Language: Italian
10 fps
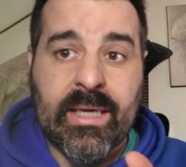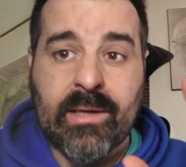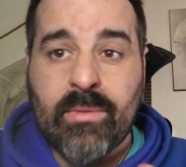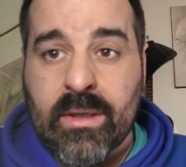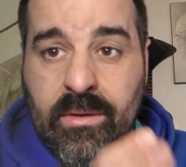che
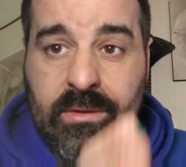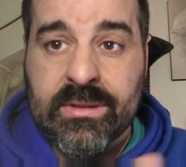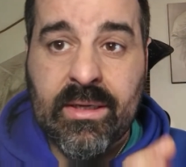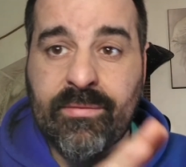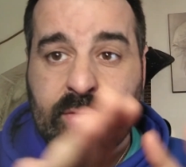
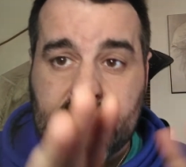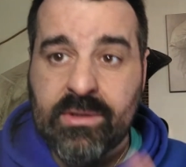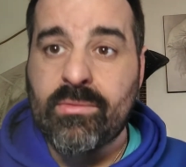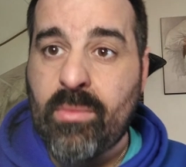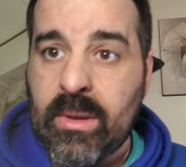qualcosa
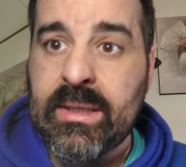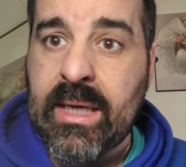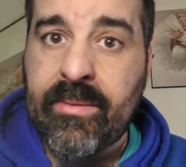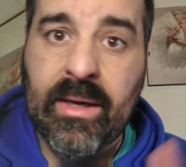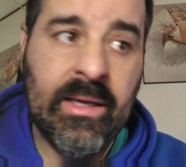forse non
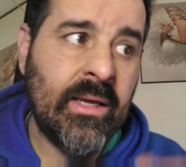quadrava